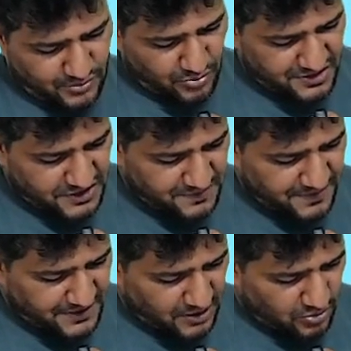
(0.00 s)
थोड़ी सी
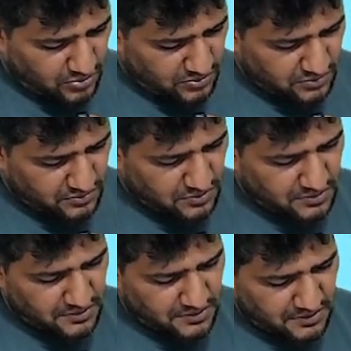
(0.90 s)
स्पीड करो
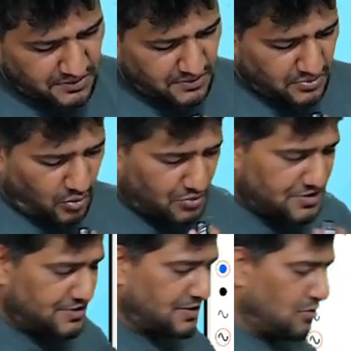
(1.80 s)

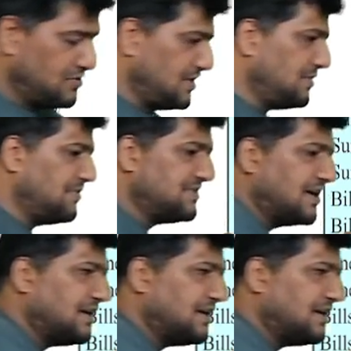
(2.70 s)
कोशिश करो जल्दी बन जाए